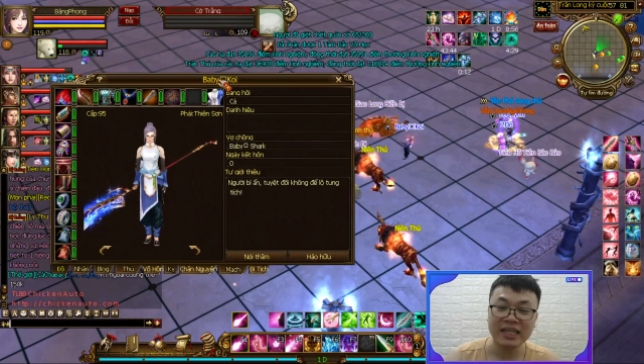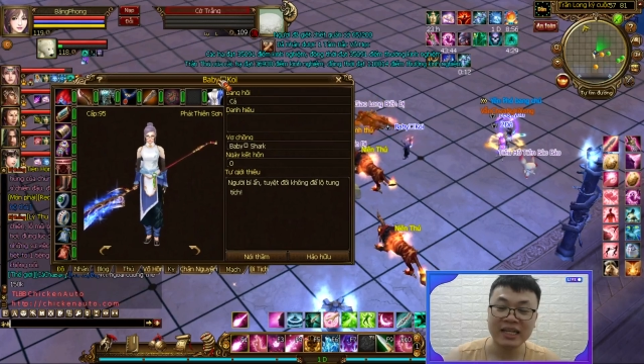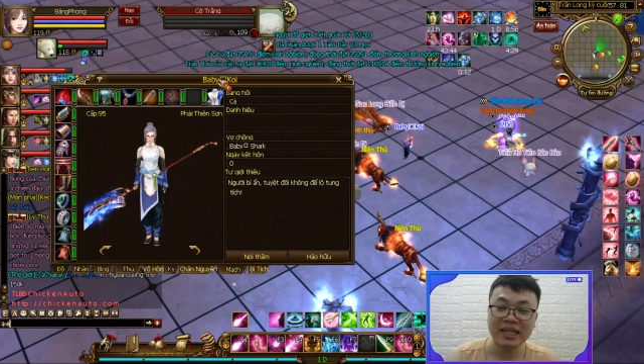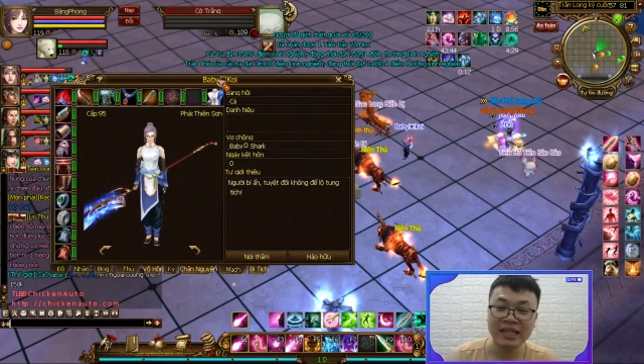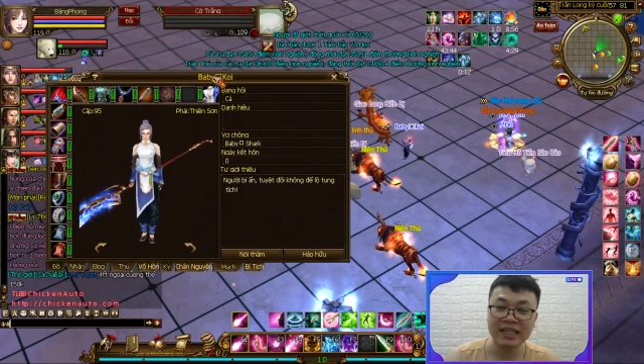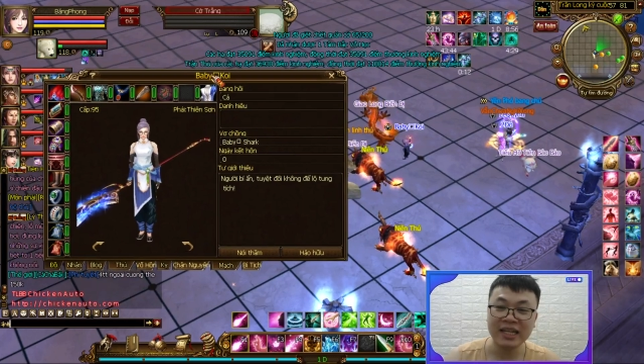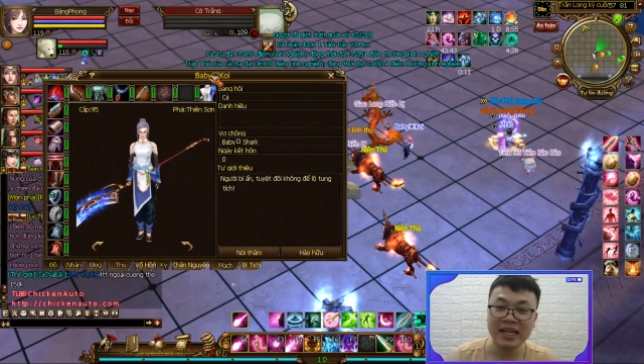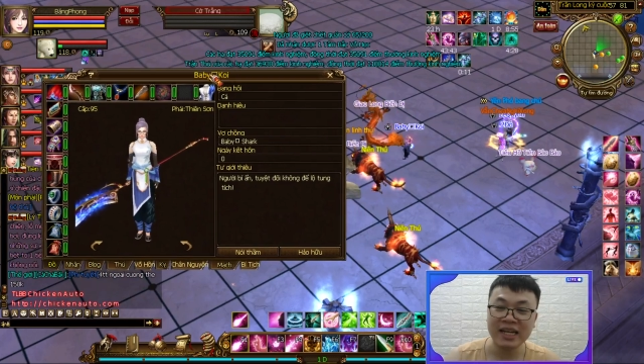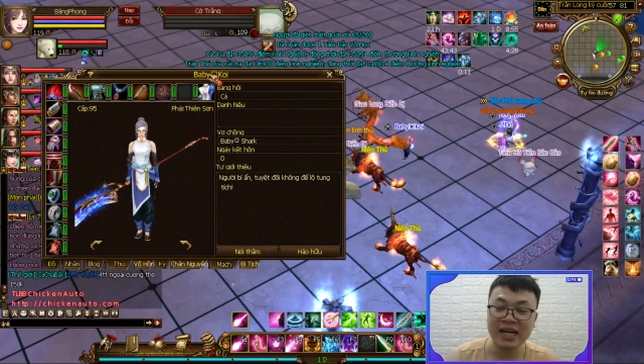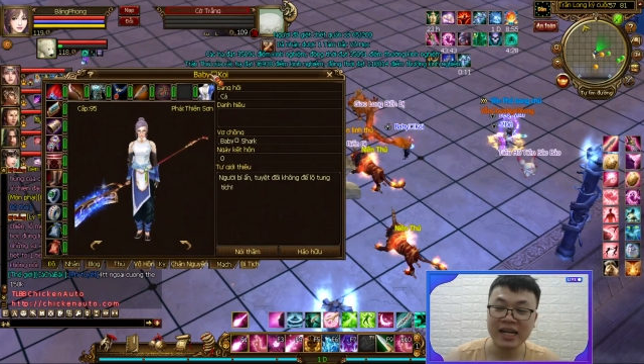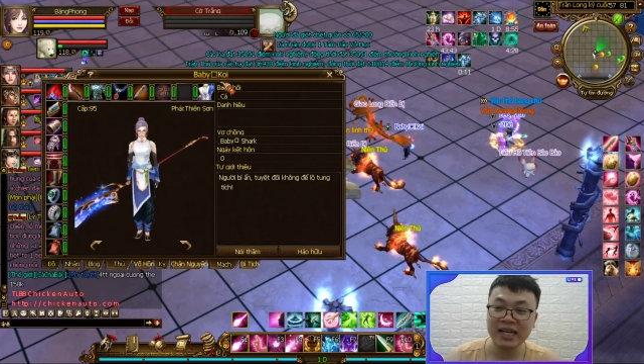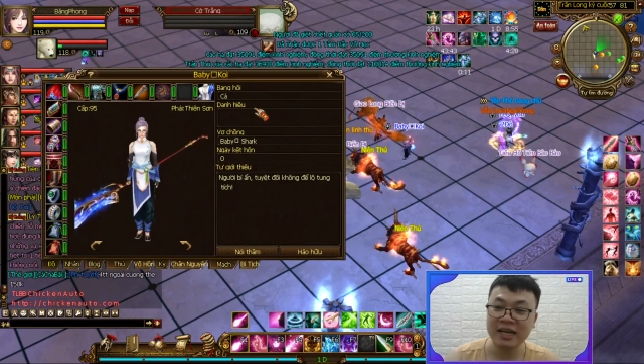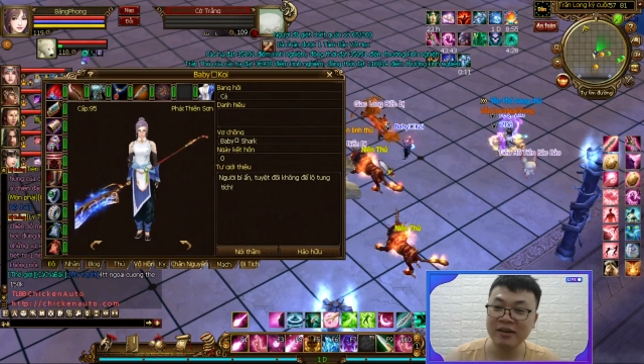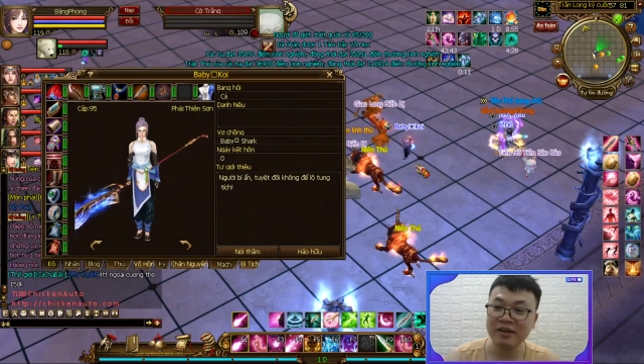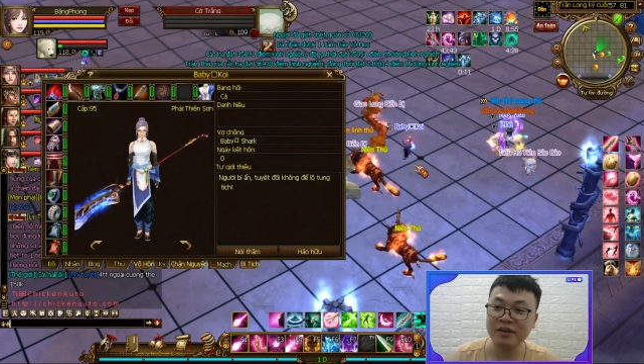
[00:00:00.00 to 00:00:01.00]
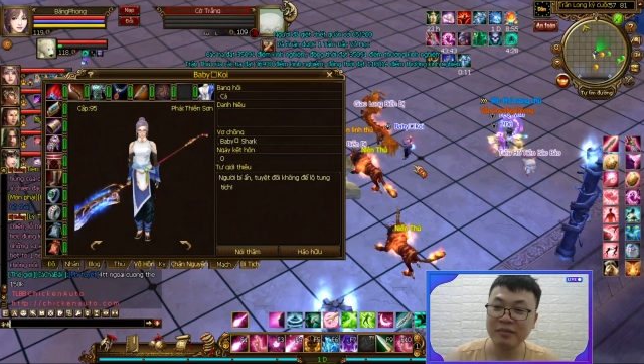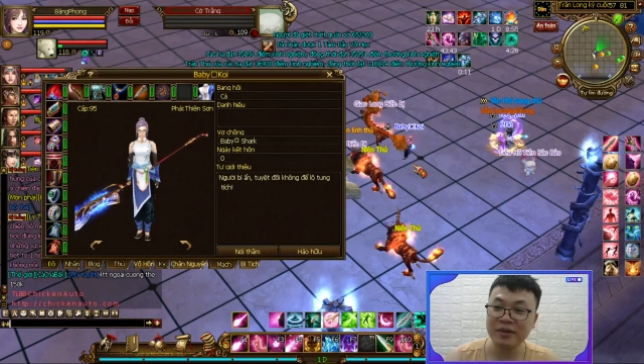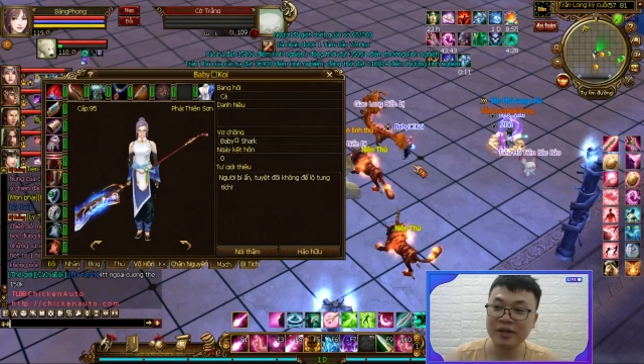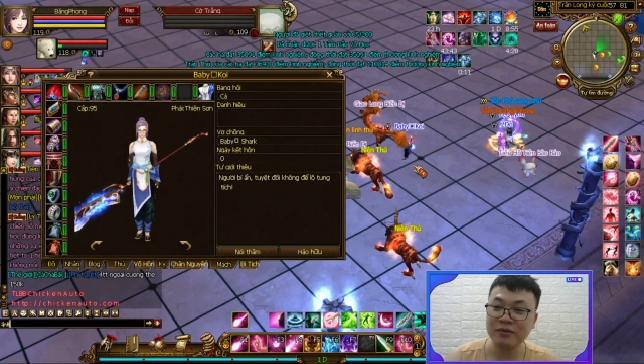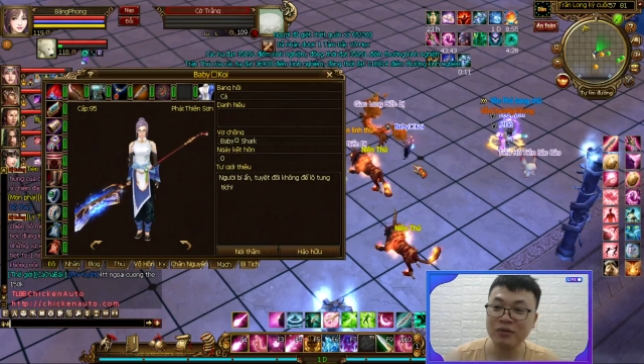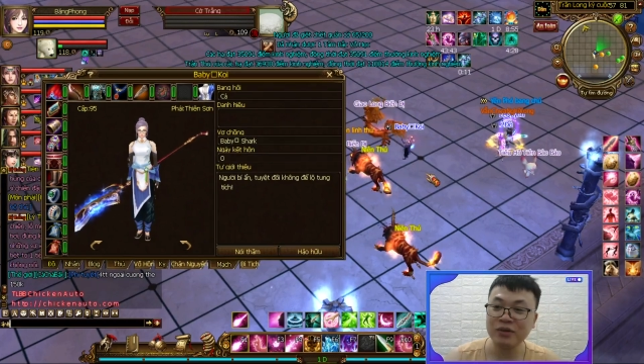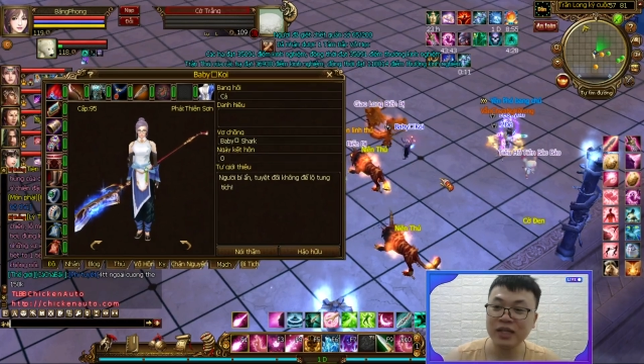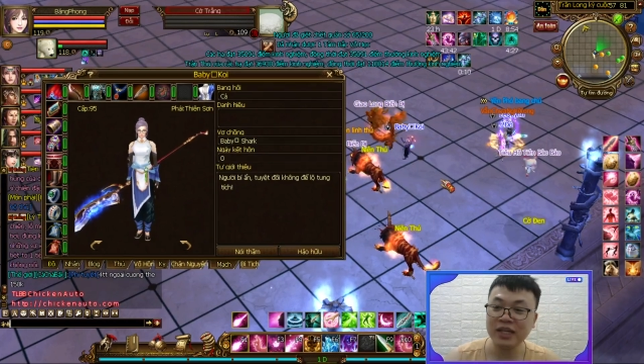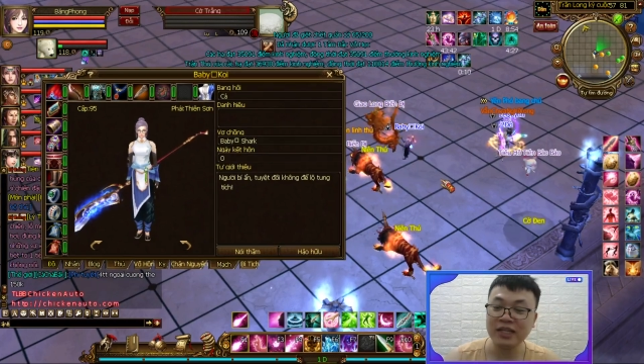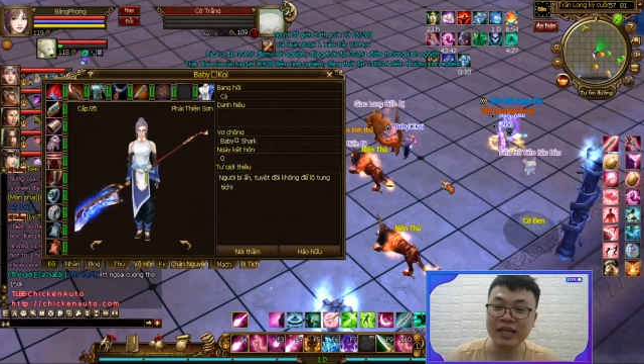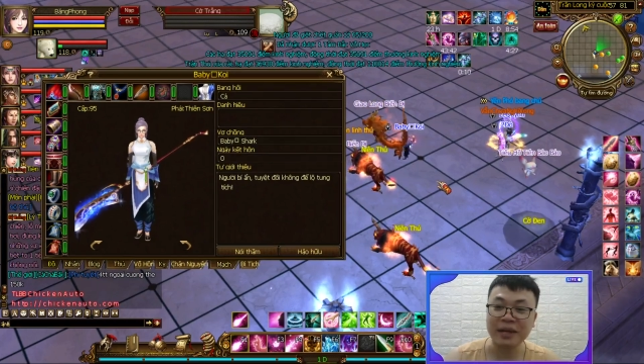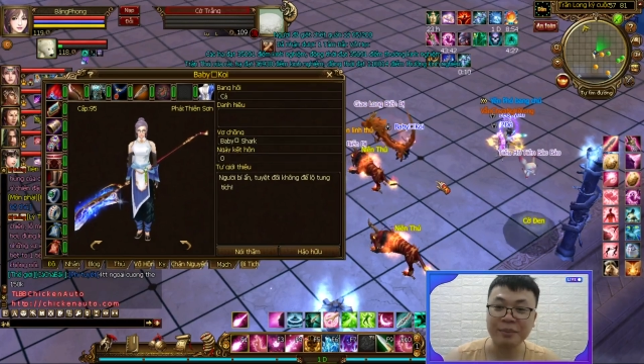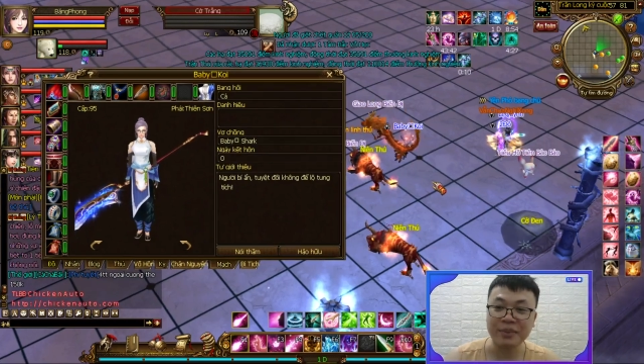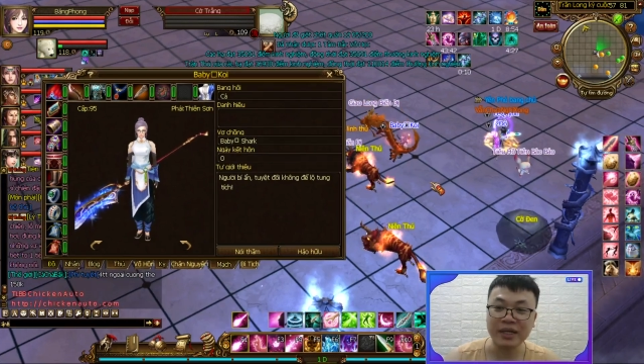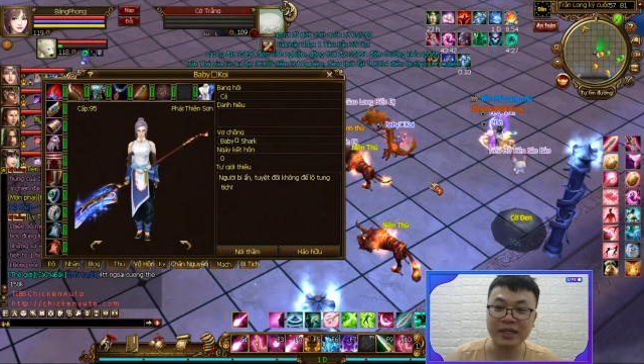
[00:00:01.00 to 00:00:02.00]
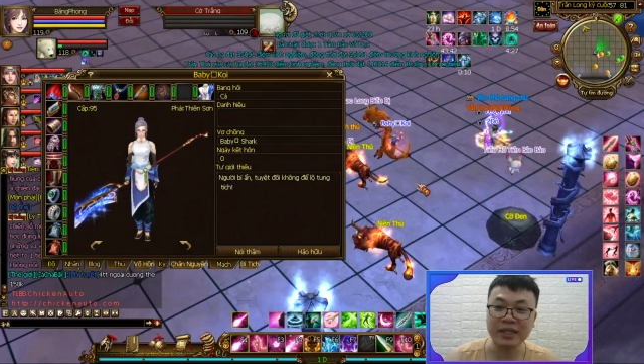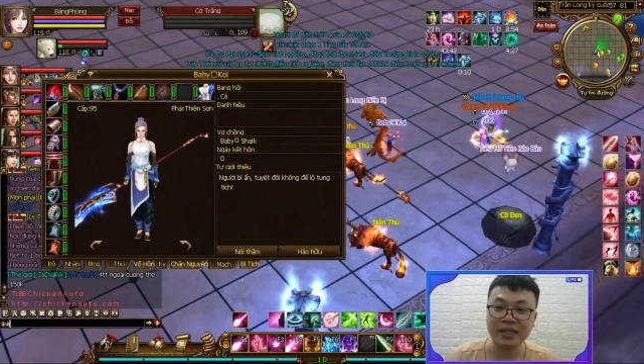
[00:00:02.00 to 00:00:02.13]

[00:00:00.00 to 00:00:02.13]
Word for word: cái tiện đây mà vô tình gặp ấy